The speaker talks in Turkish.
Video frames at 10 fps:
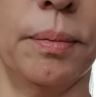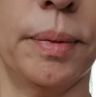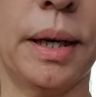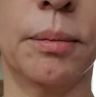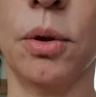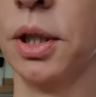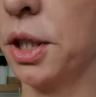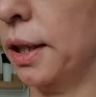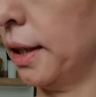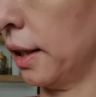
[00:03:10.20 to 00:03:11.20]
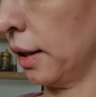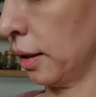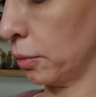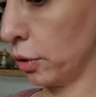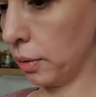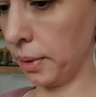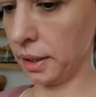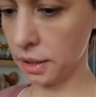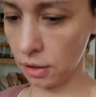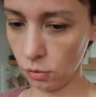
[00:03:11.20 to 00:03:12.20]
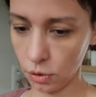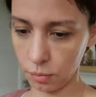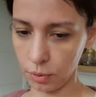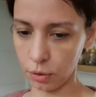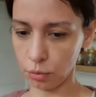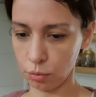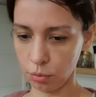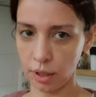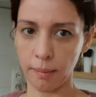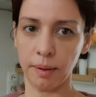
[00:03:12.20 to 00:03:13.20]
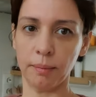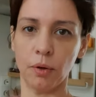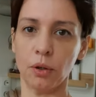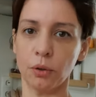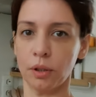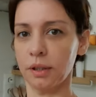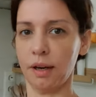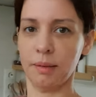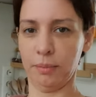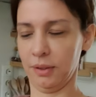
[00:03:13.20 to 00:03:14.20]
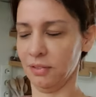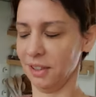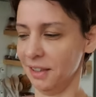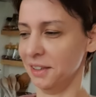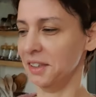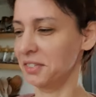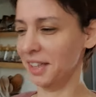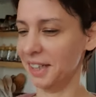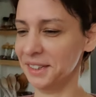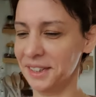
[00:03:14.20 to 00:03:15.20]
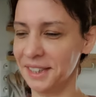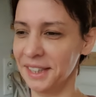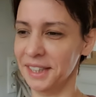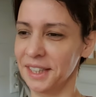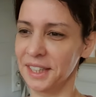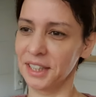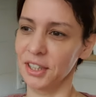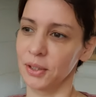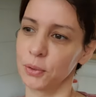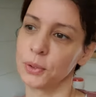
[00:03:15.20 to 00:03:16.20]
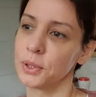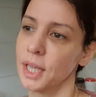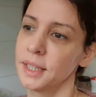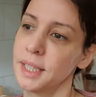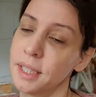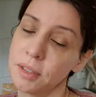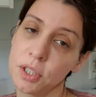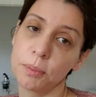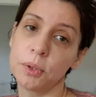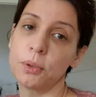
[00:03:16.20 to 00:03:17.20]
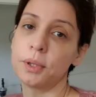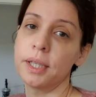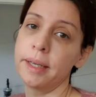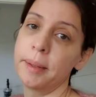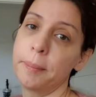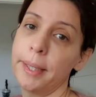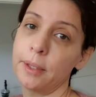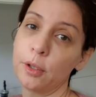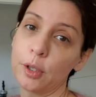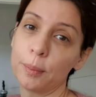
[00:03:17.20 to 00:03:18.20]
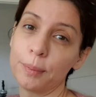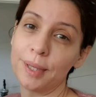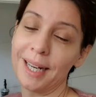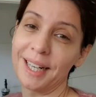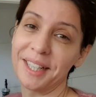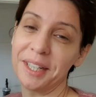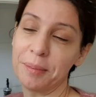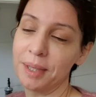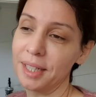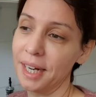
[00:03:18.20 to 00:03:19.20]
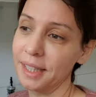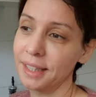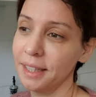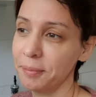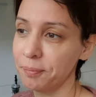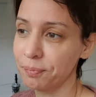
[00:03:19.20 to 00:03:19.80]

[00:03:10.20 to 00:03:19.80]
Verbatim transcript: Ben böyle şeyleri anlam yüklemeyi de seviyorum biliyorsunuz. Hemen böyle dört kalptir falandır filandır diye. O yüzden camın önünde bekliyorum her an gelebilirler diye